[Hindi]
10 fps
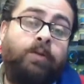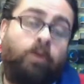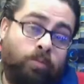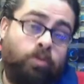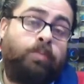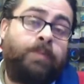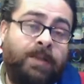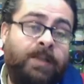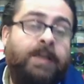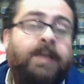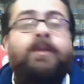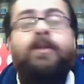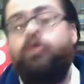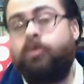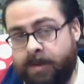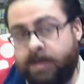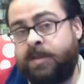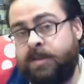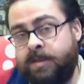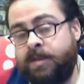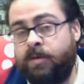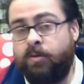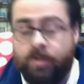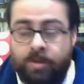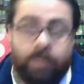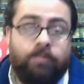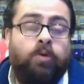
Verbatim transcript: होम्योपैथी के अंदर उत्पत्ति जिनकी हुई है